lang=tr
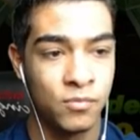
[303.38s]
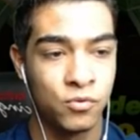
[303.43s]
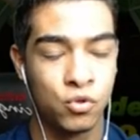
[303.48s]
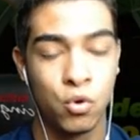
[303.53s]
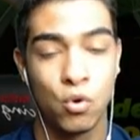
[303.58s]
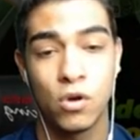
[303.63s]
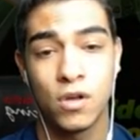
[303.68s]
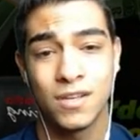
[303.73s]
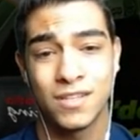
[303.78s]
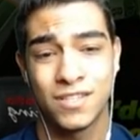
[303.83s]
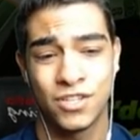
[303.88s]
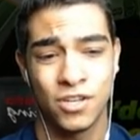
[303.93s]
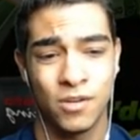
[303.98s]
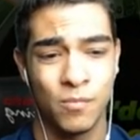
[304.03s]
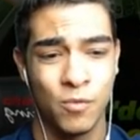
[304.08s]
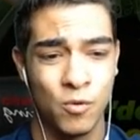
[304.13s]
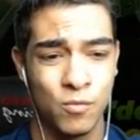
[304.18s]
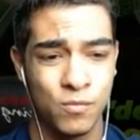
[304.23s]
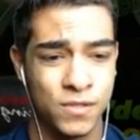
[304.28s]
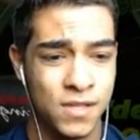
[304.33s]
çok az
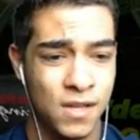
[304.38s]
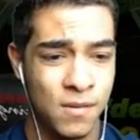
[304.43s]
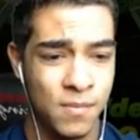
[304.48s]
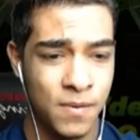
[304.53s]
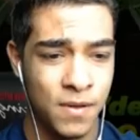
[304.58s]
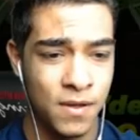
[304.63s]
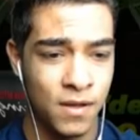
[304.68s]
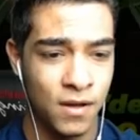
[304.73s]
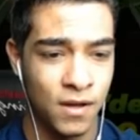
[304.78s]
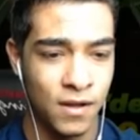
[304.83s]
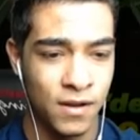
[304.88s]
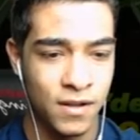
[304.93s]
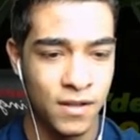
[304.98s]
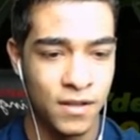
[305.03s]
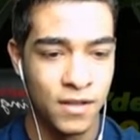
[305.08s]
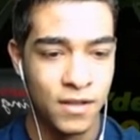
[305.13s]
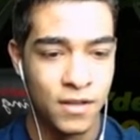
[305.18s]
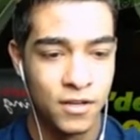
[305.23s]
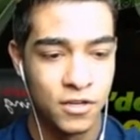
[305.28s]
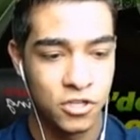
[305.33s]
çıkmıyor mu ZP ya hani
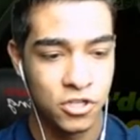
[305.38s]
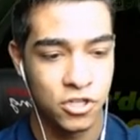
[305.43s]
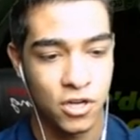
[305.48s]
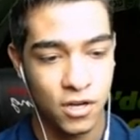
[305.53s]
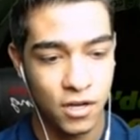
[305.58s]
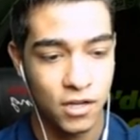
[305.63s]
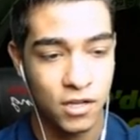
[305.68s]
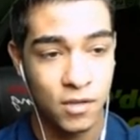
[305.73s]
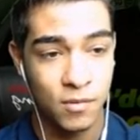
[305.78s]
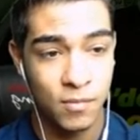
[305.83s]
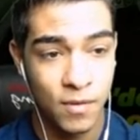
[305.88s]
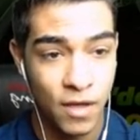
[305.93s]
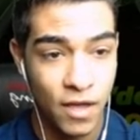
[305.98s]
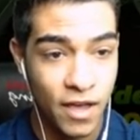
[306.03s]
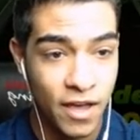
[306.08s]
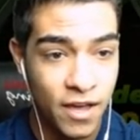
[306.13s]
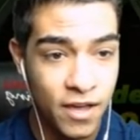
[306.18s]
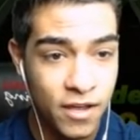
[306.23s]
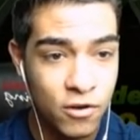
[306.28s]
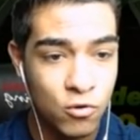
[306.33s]
şaka gibi
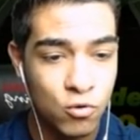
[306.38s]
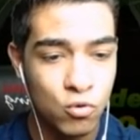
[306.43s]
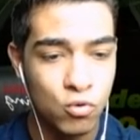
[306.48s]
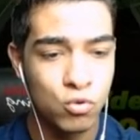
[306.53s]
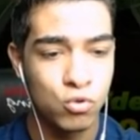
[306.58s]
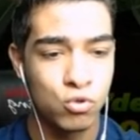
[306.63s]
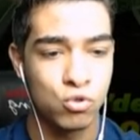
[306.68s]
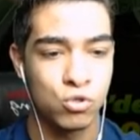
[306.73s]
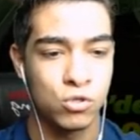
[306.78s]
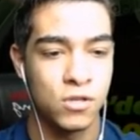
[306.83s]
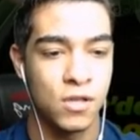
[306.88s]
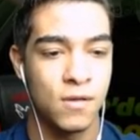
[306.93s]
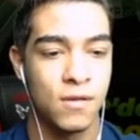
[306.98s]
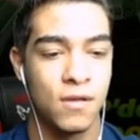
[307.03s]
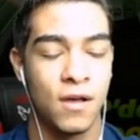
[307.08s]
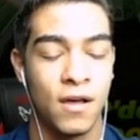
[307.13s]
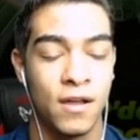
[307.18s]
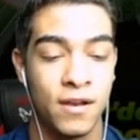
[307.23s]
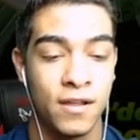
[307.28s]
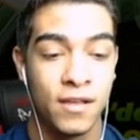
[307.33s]
en üst
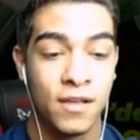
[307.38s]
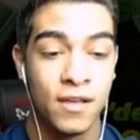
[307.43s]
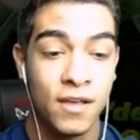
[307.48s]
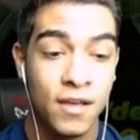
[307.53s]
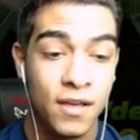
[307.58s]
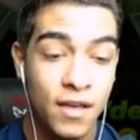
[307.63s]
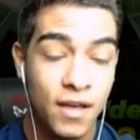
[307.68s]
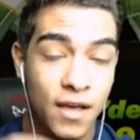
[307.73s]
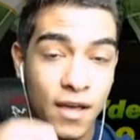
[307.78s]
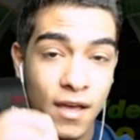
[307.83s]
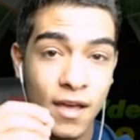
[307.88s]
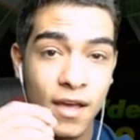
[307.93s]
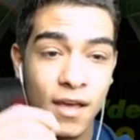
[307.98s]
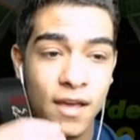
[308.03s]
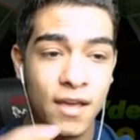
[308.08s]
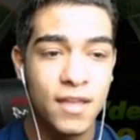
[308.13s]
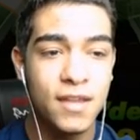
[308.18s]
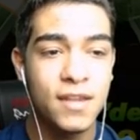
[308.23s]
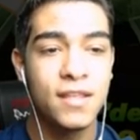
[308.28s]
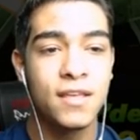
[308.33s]
hani
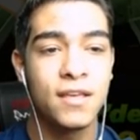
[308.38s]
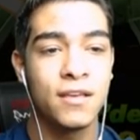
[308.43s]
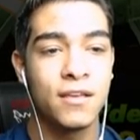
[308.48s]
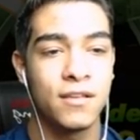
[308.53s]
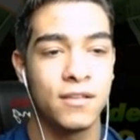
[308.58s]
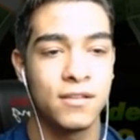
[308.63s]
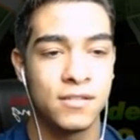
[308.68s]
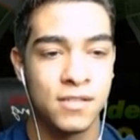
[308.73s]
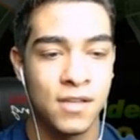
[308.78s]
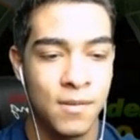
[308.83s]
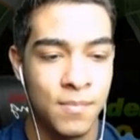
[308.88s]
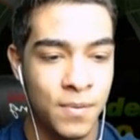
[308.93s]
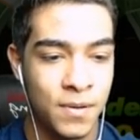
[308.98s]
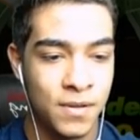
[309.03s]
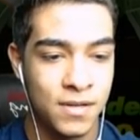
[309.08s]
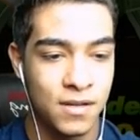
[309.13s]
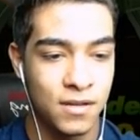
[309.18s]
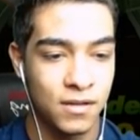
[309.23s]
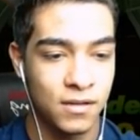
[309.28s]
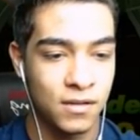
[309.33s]
en iyi
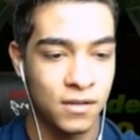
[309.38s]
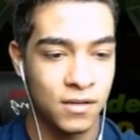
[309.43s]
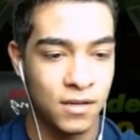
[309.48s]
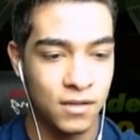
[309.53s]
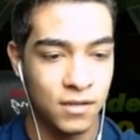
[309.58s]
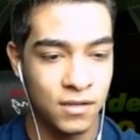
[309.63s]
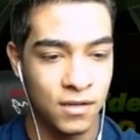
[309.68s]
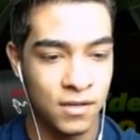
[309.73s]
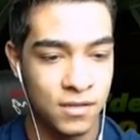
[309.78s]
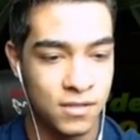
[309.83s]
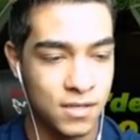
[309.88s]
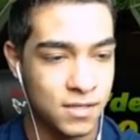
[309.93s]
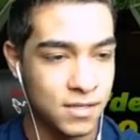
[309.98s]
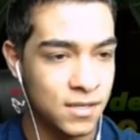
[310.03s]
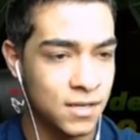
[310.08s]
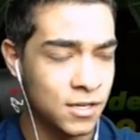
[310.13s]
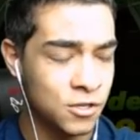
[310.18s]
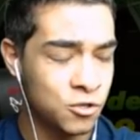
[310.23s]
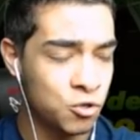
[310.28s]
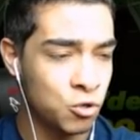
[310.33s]
ZP
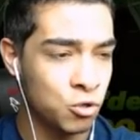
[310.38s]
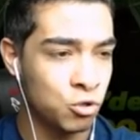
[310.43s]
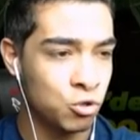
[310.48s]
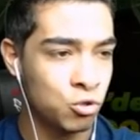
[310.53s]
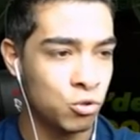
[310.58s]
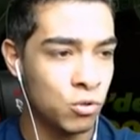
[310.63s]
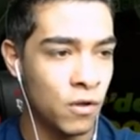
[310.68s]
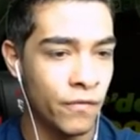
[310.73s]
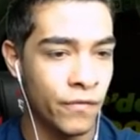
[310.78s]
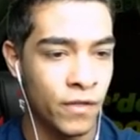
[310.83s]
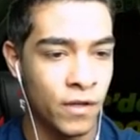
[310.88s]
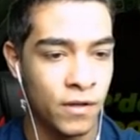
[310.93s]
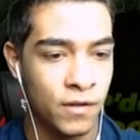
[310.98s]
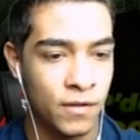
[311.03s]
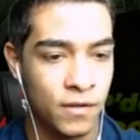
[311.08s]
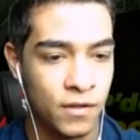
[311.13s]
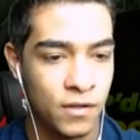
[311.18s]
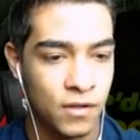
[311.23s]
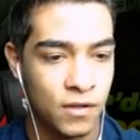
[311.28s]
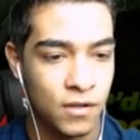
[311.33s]
kasasını açıyoruz şu anda.
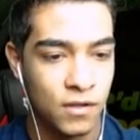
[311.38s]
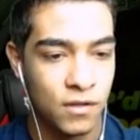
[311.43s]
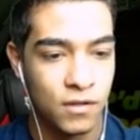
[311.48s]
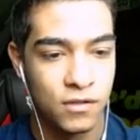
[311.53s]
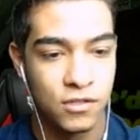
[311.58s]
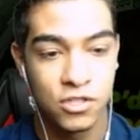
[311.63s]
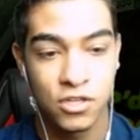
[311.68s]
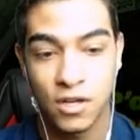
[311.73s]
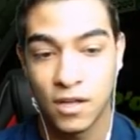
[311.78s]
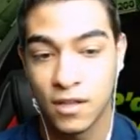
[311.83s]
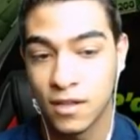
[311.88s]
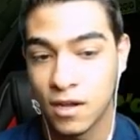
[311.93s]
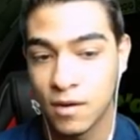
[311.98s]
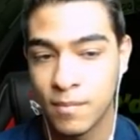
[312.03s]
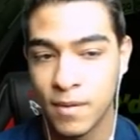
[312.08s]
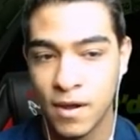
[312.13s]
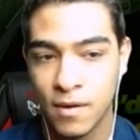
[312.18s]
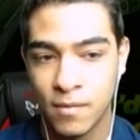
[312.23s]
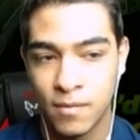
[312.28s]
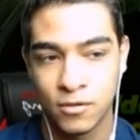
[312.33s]
Çıkanlar
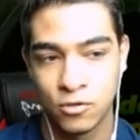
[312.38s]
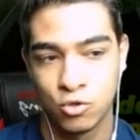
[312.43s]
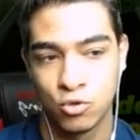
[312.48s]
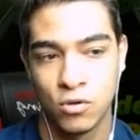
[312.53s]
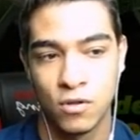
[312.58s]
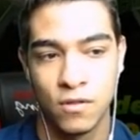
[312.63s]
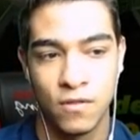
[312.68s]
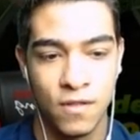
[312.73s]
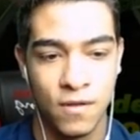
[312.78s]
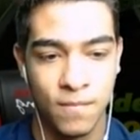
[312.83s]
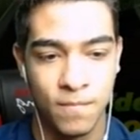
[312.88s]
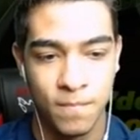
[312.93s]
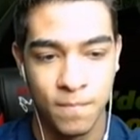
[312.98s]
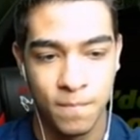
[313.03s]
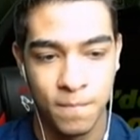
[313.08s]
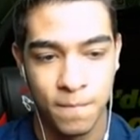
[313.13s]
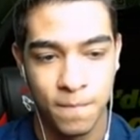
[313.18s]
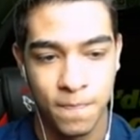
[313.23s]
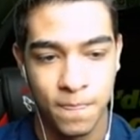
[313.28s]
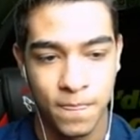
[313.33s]
berbat şu anda.
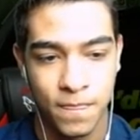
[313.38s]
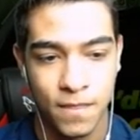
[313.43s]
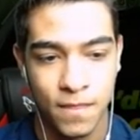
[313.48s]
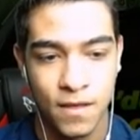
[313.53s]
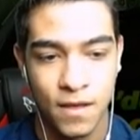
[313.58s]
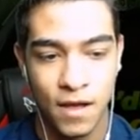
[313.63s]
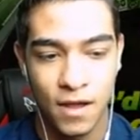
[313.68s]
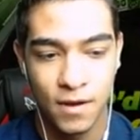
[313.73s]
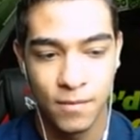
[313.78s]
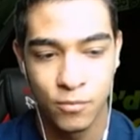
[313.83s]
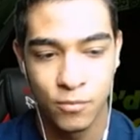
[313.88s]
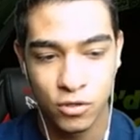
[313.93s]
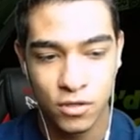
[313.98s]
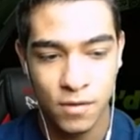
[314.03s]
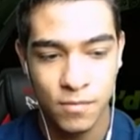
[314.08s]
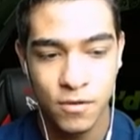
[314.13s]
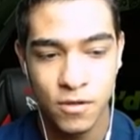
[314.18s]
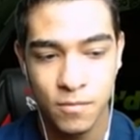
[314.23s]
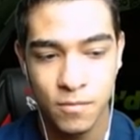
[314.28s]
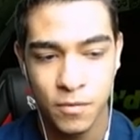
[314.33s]
Hani
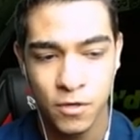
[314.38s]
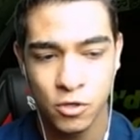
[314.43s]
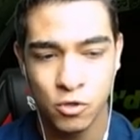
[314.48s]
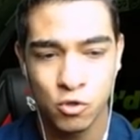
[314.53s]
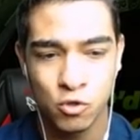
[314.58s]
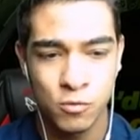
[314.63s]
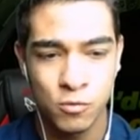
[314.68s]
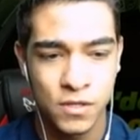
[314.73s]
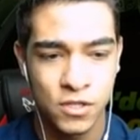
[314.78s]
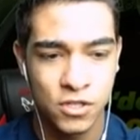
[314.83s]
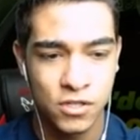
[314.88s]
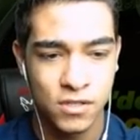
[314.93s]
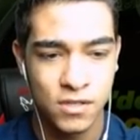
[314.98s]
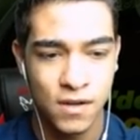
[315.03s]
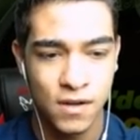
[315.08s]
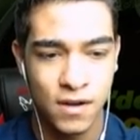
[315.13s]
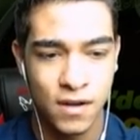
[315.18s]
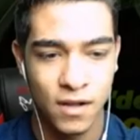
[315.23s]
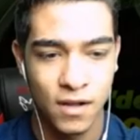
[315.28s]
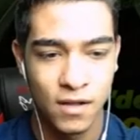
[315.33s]
burada bir 500 bin
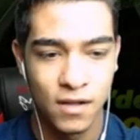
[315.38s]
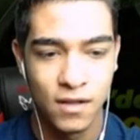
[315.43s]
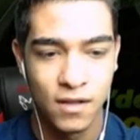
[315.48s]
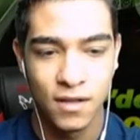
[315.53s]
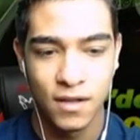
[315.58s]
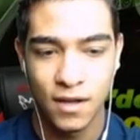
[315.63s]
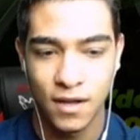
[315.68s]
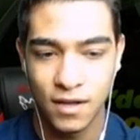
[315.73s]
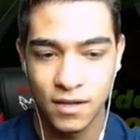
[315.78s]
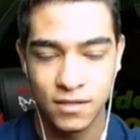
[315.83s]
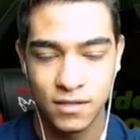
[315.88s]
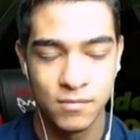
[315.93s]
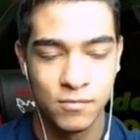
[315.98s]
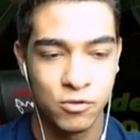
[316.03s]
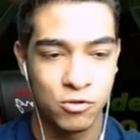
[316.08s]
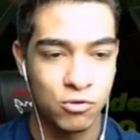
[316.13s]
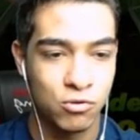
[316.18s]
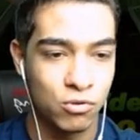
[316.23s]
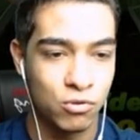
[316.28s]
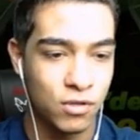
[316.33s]
çıksa ya
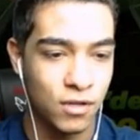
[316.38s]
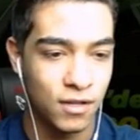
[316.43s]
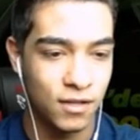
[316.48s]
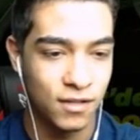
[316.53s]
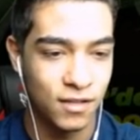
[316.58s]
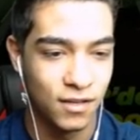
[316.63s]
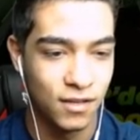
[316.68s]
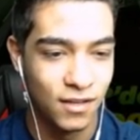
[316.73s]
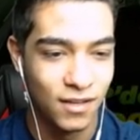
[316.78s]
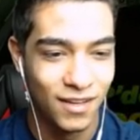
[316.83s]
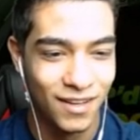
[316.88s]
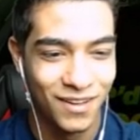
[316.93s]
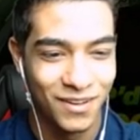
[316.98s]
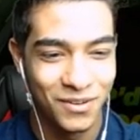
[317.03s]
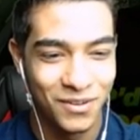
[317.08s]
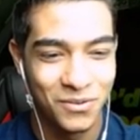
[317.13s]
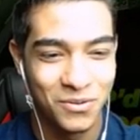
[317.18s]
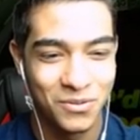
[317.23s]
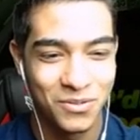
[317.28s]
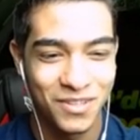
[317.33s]
hayatımız kurtaldı
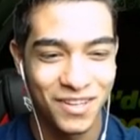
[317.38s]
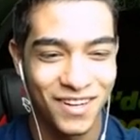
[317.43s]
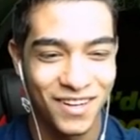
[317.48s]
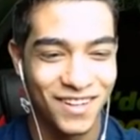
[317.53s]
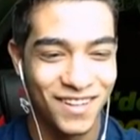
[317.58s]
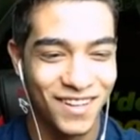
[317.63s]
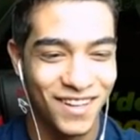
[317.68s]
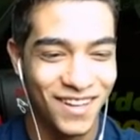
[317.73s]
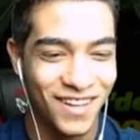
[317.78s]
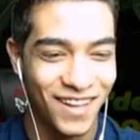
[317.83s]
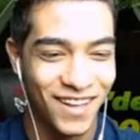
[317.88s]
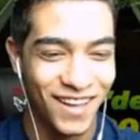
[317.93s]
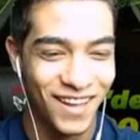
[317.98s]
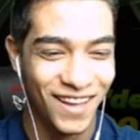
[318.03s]
Kurtardı.